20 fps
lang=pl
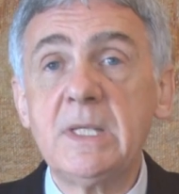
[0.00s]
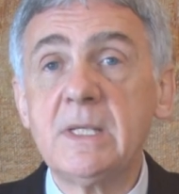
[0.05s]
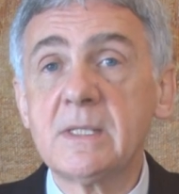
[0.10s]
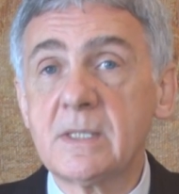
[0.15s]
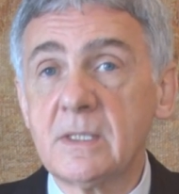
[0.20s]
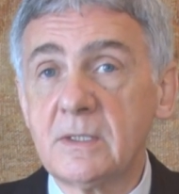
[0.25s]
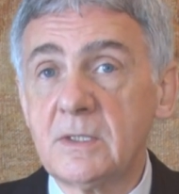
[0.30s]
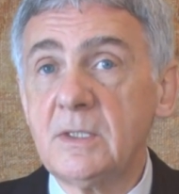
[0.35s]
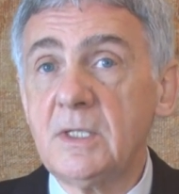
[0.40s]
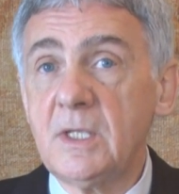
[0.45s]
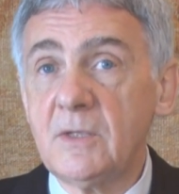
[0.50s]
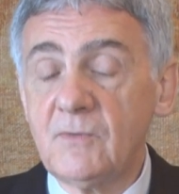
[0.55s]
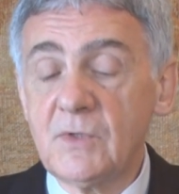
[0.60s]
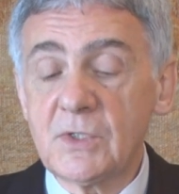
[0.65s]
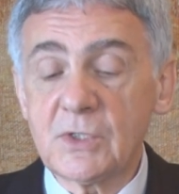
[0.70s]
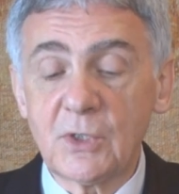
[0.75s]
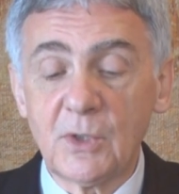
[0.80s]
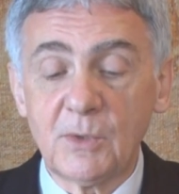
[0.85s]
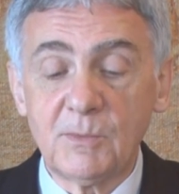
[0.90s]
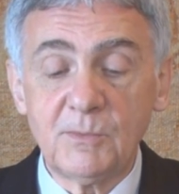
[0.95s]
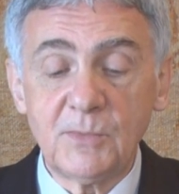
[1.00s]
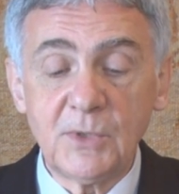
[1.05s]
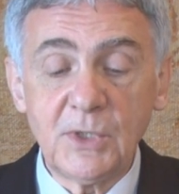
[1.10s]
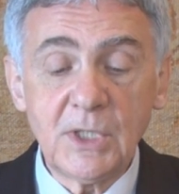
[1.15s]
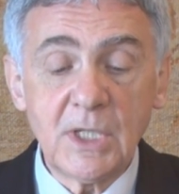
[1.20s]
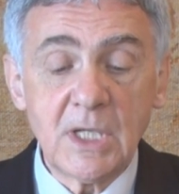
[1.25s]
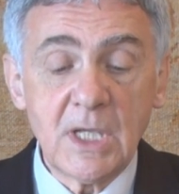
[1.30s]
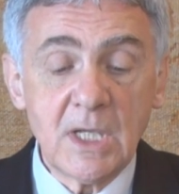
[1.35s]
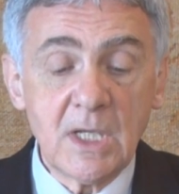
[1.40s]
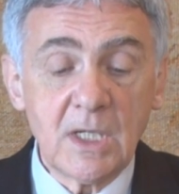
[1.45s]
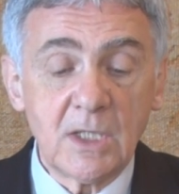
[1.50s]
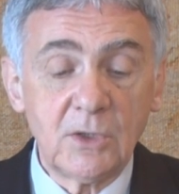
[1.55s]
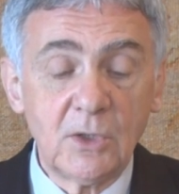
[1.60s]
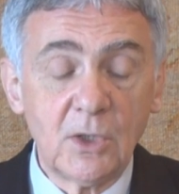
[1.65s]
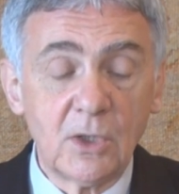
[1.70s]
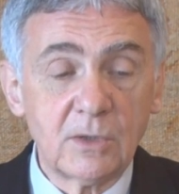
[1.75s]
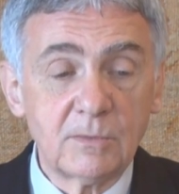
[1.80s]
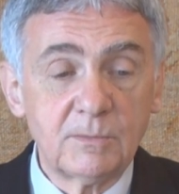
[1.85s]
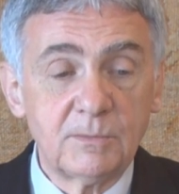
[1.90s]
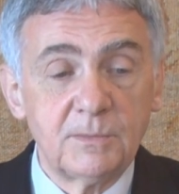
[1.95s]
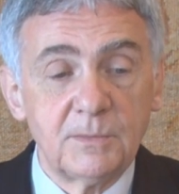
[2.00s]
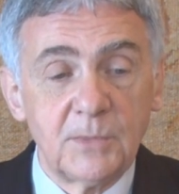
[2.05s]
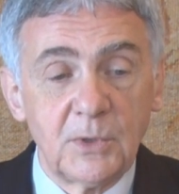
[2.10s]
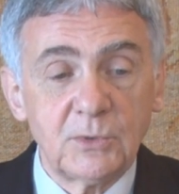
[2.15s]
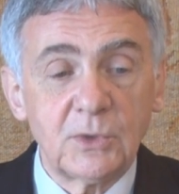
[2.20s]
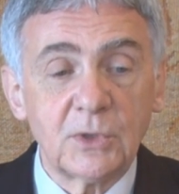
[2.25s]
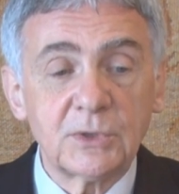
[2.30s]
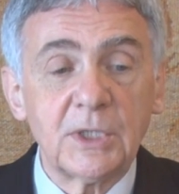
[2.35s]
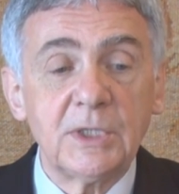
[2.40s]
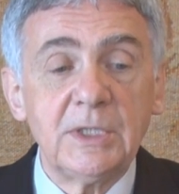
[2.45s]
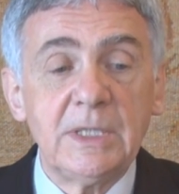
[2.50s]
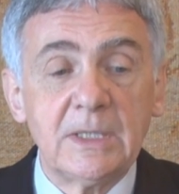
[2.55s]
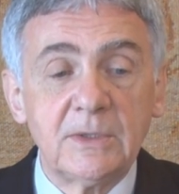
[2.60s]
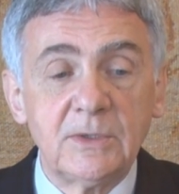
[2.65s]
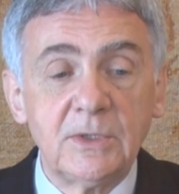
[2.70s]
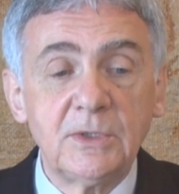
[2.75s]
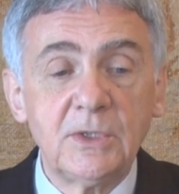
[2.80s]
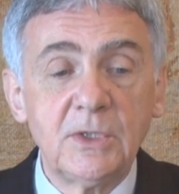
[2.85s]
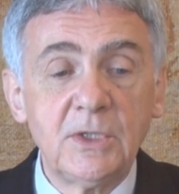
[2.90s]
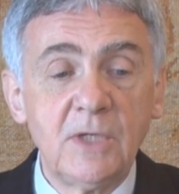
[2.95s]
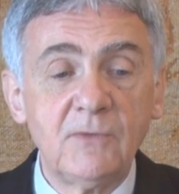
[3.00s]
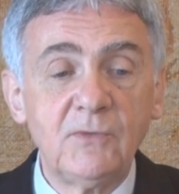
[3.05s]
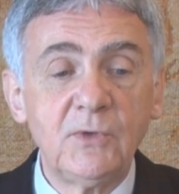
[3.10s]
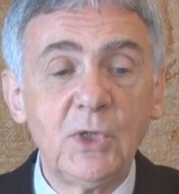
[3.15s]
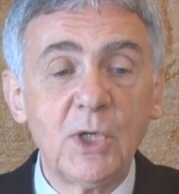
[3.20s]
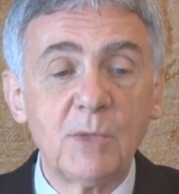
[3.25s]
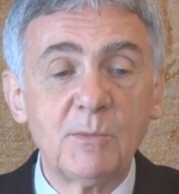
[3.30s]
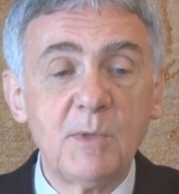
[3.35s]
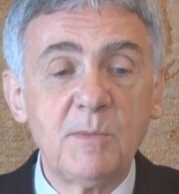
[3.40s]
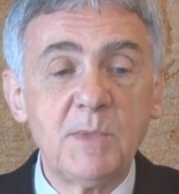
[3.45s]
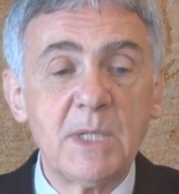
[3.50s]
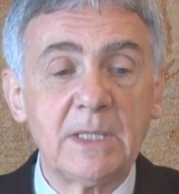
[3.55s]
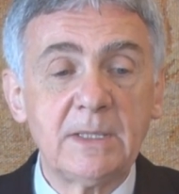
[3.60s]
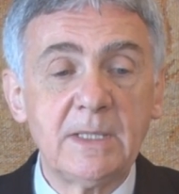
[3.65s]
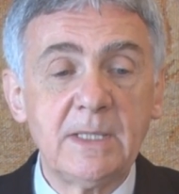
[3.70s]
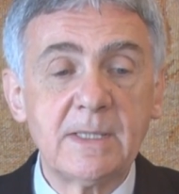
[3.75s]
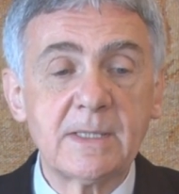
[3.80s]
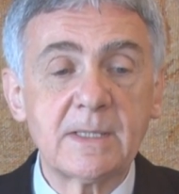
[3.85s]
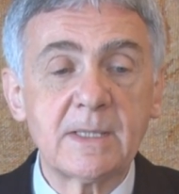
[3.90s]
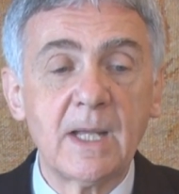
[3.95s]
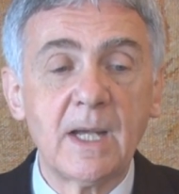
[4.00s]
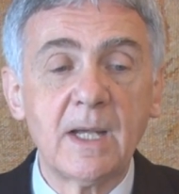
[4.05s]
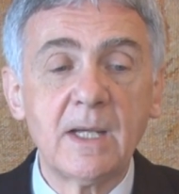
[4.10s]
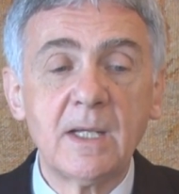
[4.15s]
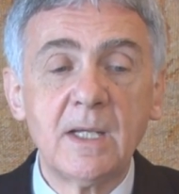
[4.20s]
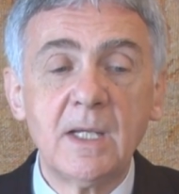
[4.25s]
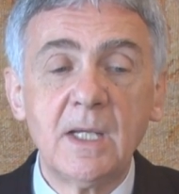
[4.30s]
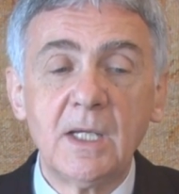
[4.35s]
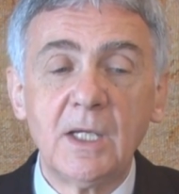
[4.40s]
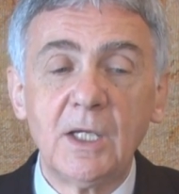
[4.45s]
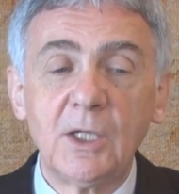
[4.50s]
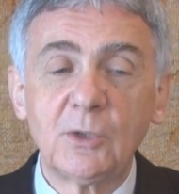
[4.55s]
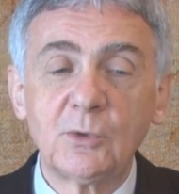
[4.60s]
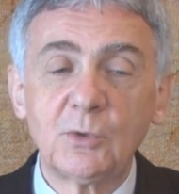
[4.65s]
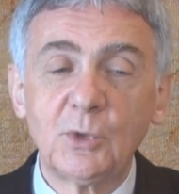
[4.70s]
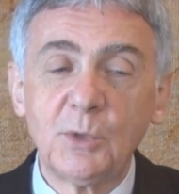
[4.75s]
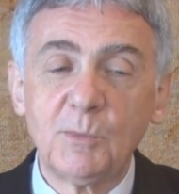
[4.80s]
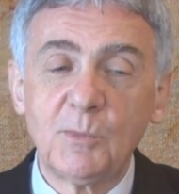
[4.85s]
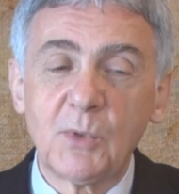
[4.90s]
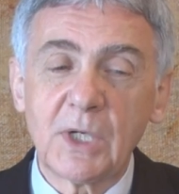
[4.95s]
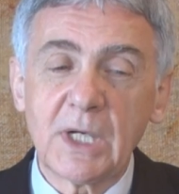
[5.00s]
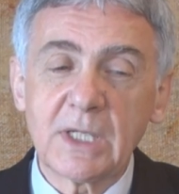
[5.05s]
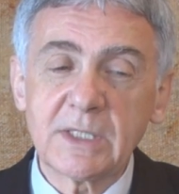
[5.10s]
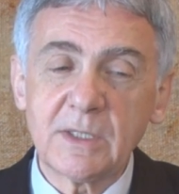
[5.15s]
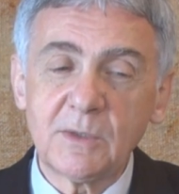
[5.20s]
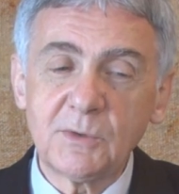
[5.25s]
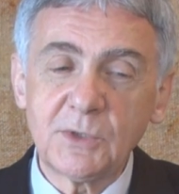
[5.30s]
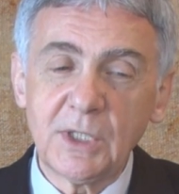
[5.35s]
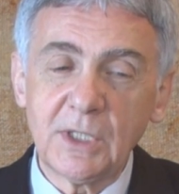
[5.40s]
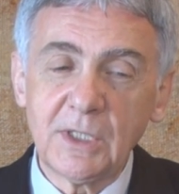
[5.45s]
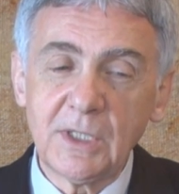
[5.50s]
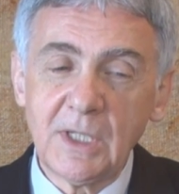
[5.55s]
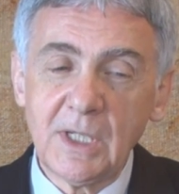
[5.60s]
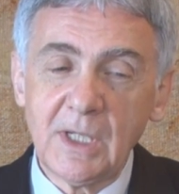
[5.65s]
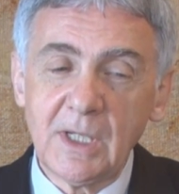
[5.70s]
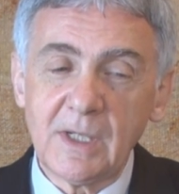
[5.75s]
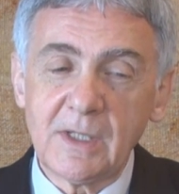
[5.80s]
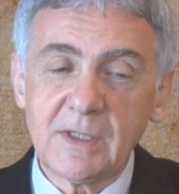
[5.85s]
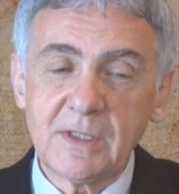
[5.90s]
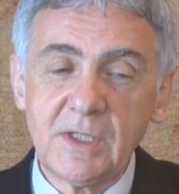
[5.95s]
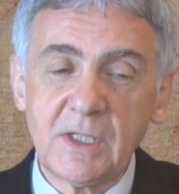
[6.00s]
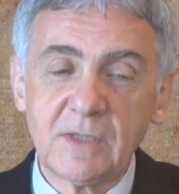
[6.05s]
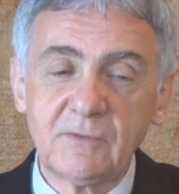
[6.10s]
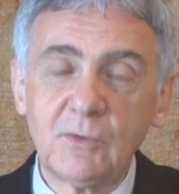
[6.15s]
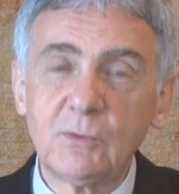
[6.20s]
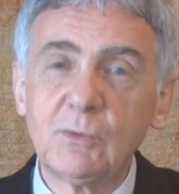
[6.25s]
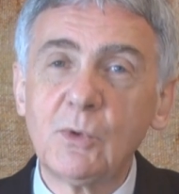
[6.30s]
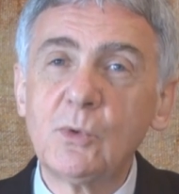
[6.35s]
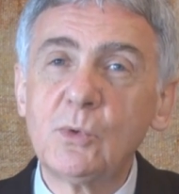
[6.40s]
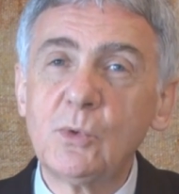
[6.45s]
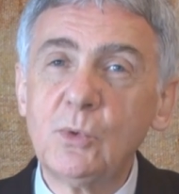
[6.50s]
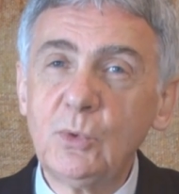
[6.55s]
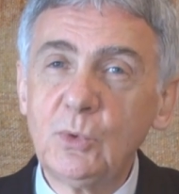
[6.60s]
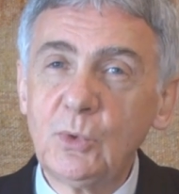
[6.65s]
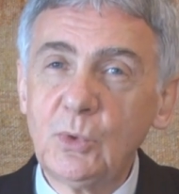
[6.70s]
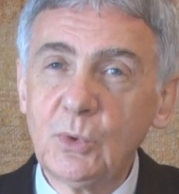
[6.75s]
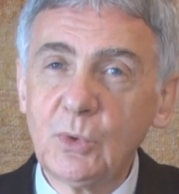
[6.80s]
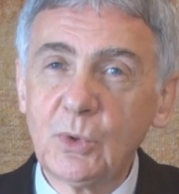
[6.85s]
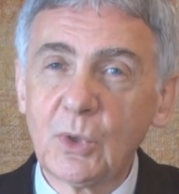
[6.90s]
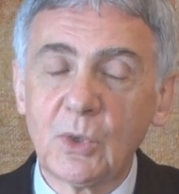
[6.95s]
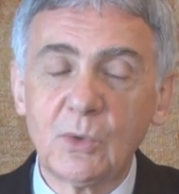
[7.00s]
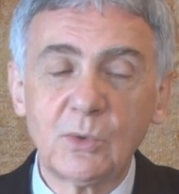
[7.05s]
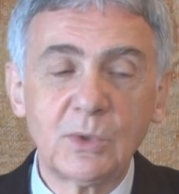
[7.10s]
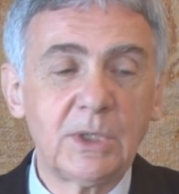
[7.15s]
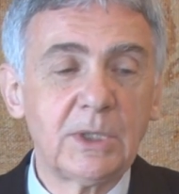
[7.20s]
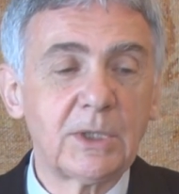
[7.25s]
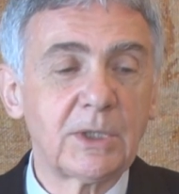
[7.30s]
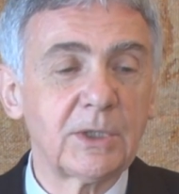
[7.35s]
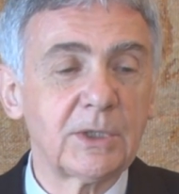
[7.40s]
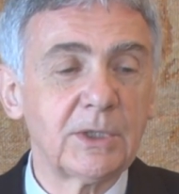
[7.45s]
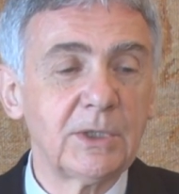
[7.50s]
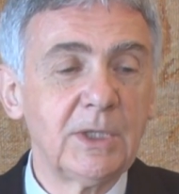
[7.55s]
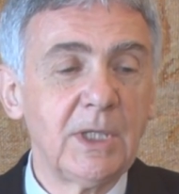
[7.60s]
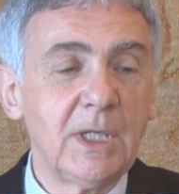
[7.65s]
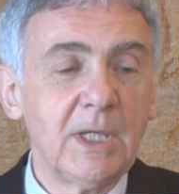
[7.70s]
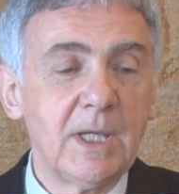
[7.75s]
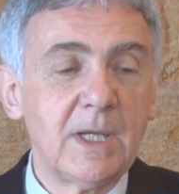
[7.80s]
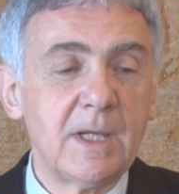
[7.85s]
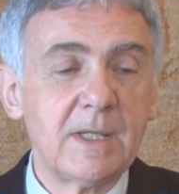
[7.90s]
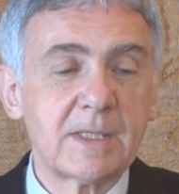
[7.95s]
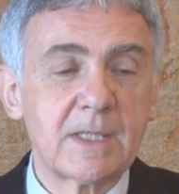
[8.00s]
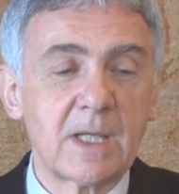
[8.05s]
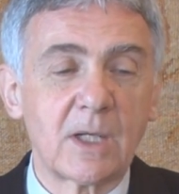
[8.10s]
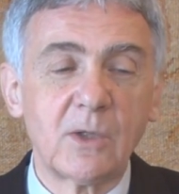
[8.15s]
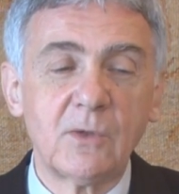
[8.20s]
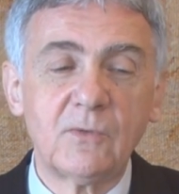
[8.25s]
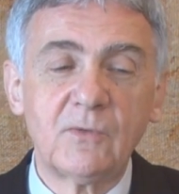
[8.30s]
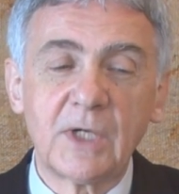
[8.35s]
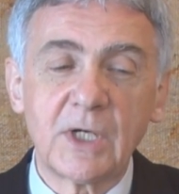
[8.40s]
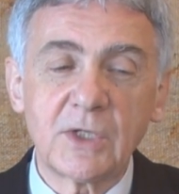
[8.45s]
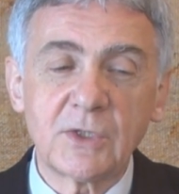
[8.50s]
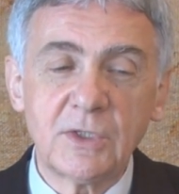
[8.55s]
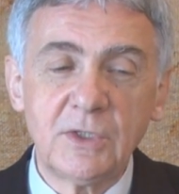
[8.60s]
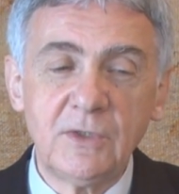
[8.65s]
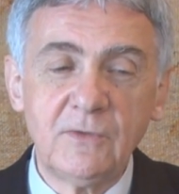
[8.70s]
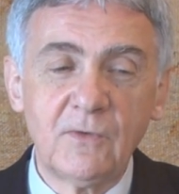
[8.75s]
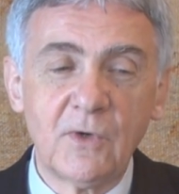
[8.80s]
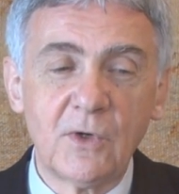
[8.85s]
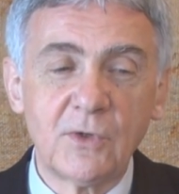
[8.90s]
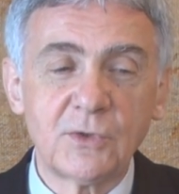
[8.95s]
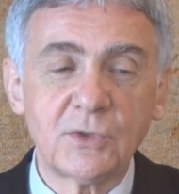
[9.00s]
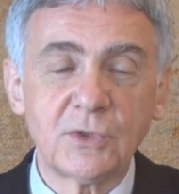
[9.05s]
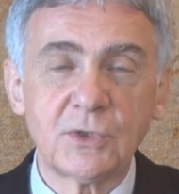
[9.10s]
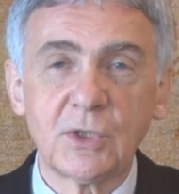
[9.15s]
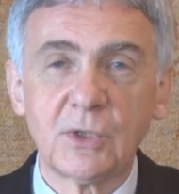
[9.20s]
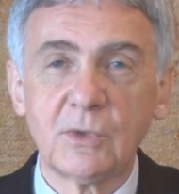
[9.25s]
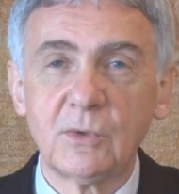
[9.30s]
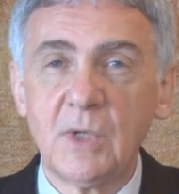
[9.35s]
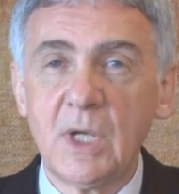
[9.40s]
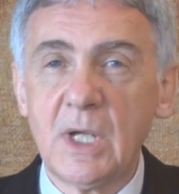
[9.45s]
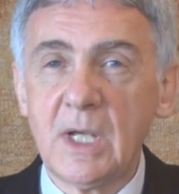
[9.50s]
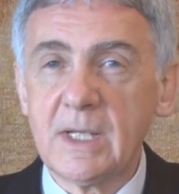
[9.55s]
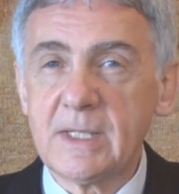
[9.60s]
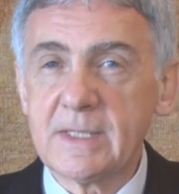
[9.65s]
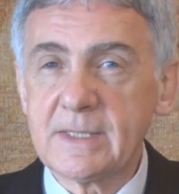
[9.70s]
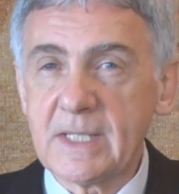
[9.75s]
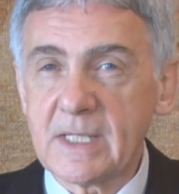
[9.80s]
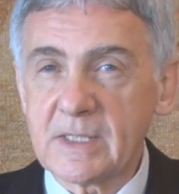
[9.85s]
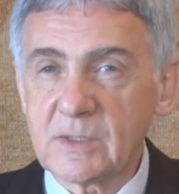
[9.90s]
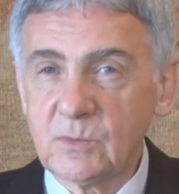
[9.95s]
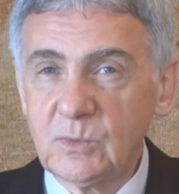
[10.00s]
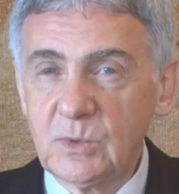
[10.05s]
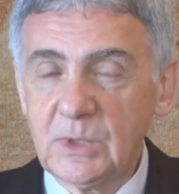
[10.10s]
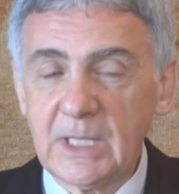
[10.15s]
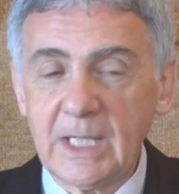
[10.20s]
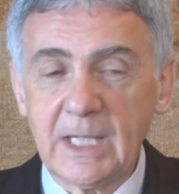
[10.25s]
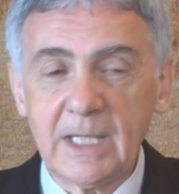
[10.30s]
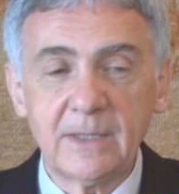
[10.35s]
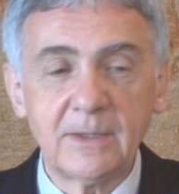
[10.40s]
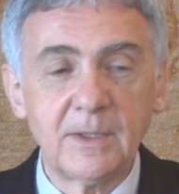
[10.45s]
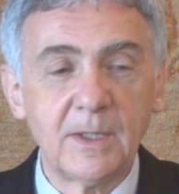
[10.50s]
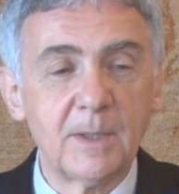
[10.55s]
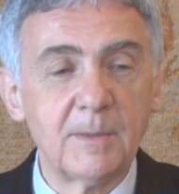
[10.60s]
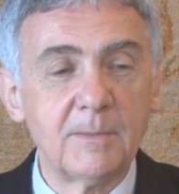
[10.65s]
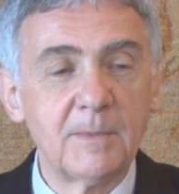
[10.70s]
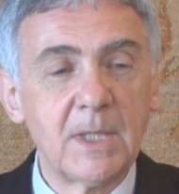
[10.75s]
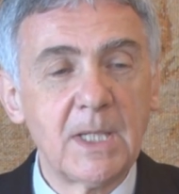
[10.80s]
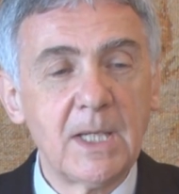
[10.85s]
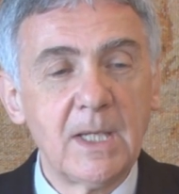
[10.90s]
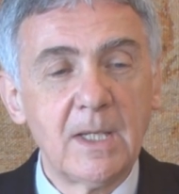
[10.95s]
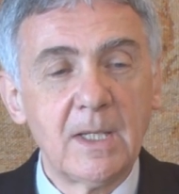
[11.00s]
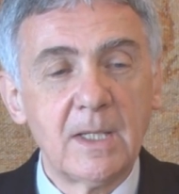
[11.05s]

niestety nie wystąpi. No, był to ten jedyny niewidomy pianista, który pokazał się z niezwykłą kulturą gry, z taką wrażliwością, z zasłuchaniem,